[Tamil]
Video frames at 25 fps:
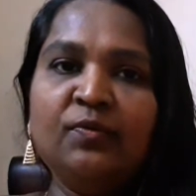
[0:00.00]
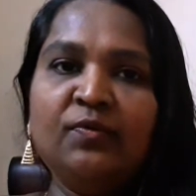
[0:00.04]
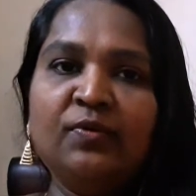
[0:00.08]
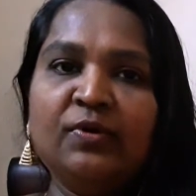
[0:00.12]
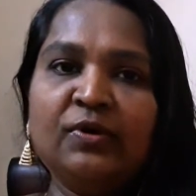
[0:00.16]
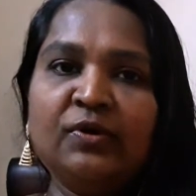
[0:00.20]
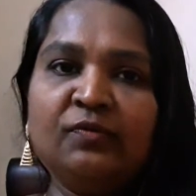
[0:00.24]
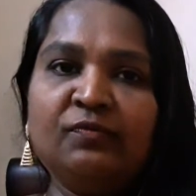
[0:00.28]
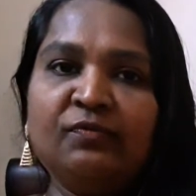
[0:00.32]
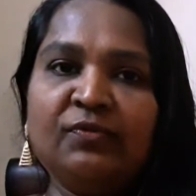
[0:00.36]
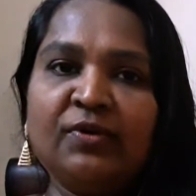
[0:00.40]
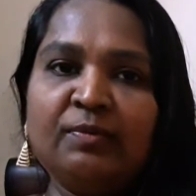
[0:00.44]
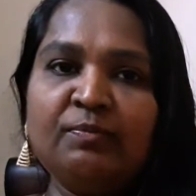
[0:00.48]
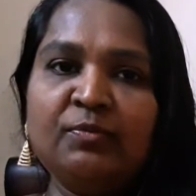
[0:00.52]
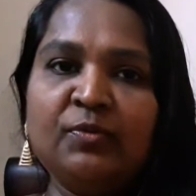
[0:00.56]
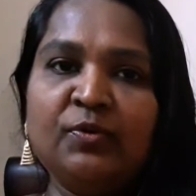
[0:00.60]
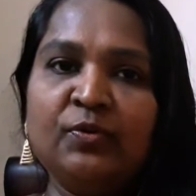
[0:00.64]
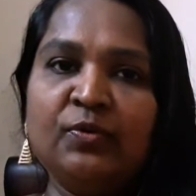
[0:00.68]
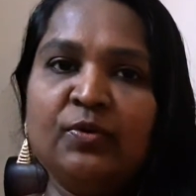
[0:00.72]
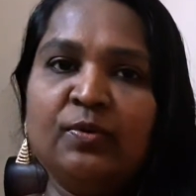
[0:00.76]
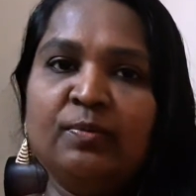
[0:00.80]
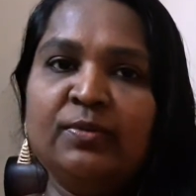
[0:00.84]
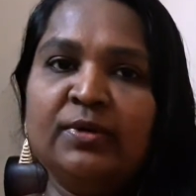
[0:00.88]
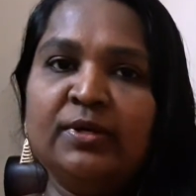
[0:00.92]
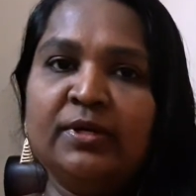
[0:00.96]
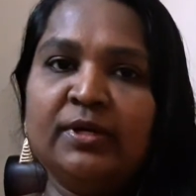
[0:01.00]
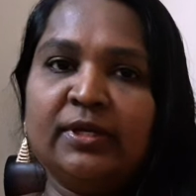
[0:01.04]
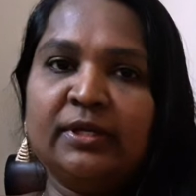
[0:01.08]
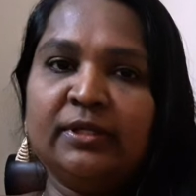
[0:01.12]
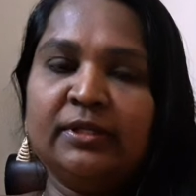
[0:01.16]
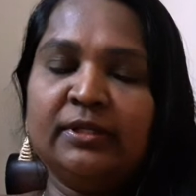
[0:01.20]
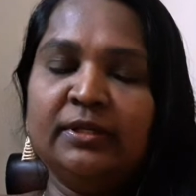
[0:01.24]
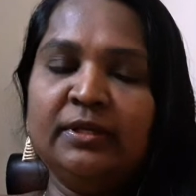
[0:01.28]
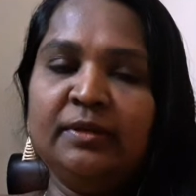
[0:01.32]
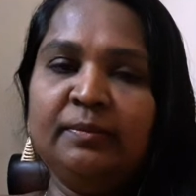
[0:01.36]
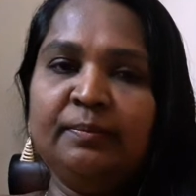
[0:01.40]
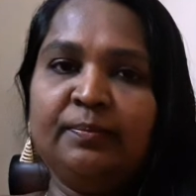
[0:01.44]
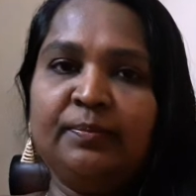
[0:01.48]
ஒர்க் ஃப்ரம்
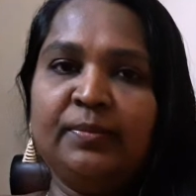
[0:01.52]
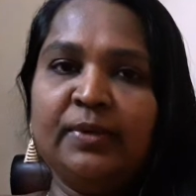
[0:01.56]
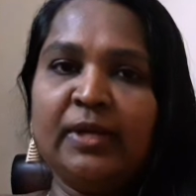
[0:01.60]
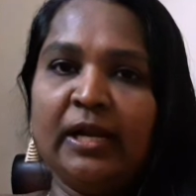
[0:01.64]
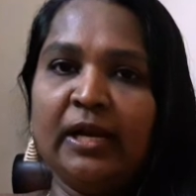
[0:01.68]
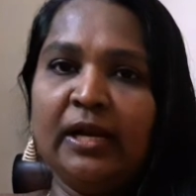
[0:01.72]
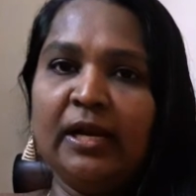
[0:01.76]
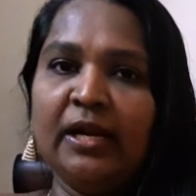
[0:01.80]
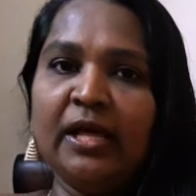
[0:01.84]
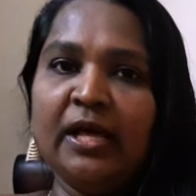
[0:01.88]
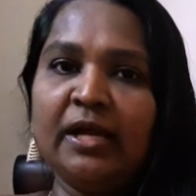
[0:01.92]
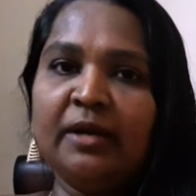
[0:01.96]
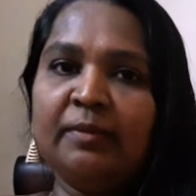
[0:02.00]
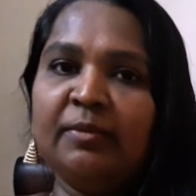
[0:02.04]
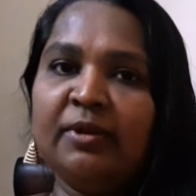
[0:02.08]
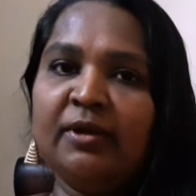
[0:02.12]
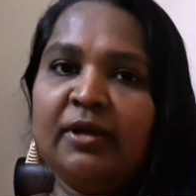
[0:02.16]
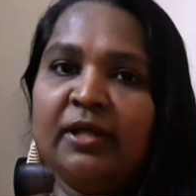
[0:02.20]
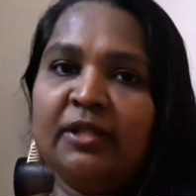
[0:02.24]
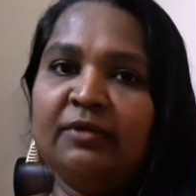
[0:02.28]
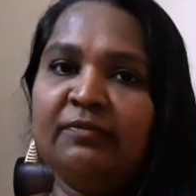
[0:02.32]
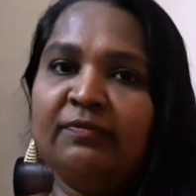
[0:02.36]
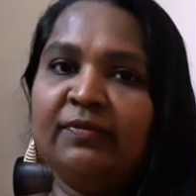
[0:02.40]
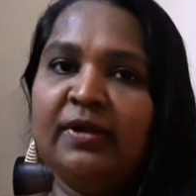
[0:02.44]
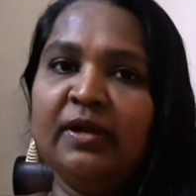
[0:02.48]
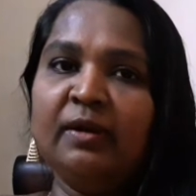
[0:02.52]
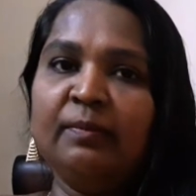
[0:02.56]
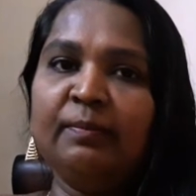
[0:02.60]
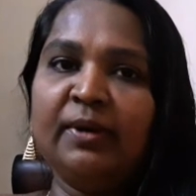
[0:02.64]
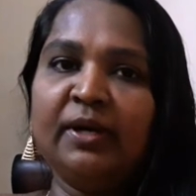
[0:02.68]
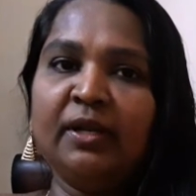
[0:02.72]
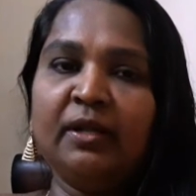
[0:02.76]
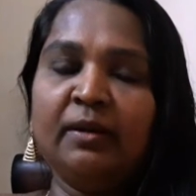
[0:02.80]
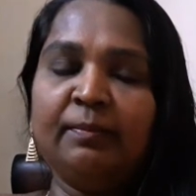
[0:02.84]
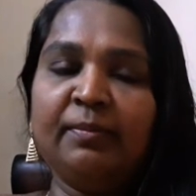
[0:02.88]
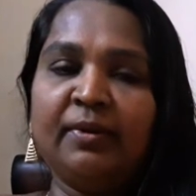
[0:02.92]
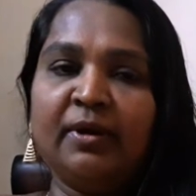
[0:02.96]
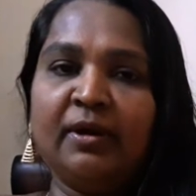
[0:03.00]
ஹோம்ன்றது எல்லாருமே அதை ஃபீல்
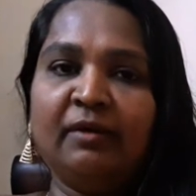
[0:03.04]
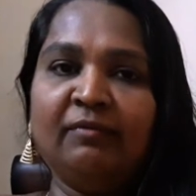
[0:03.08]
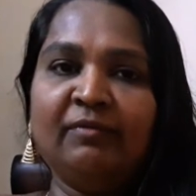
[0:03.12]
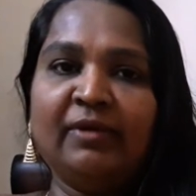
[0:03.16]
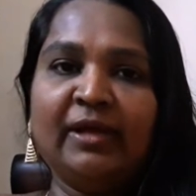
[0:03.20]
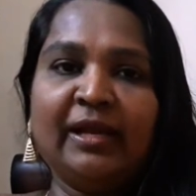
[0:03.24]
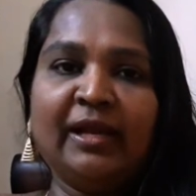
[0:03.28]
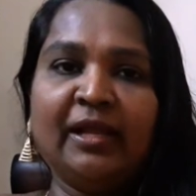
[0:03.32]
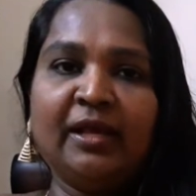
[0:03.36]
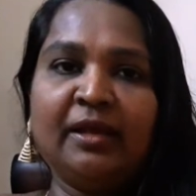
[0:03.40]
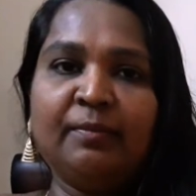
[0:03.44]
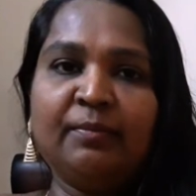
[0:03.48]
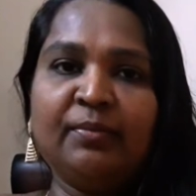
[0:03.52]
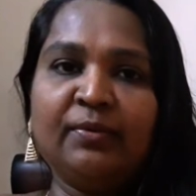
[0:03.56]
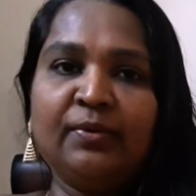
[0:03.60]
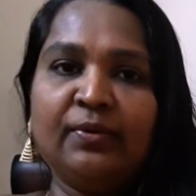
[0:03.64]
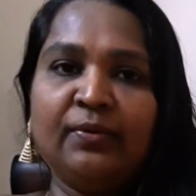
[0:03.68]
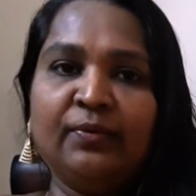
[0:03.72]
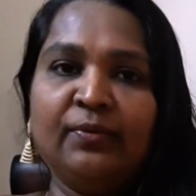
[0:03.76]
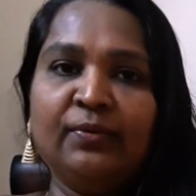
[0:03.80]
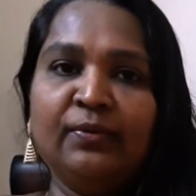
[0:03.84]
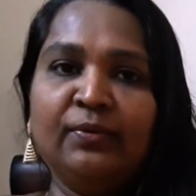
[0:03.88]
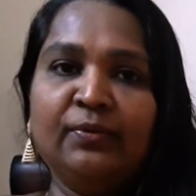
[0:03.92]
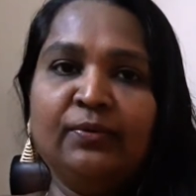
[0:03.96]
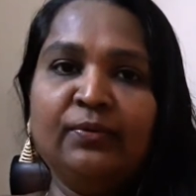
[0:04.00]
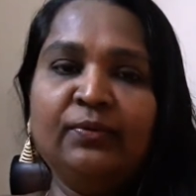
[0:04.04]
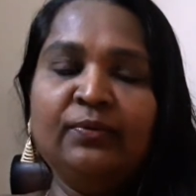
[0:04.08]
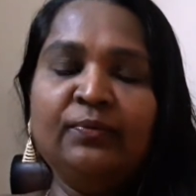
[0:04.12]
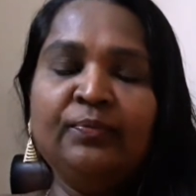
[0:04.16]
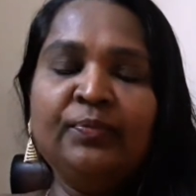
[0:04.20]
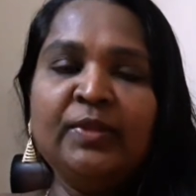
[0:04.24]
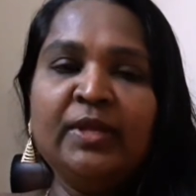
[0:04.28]
பண்ணியிருப்பாங்க வேலைக்கு போகிறவங்களும்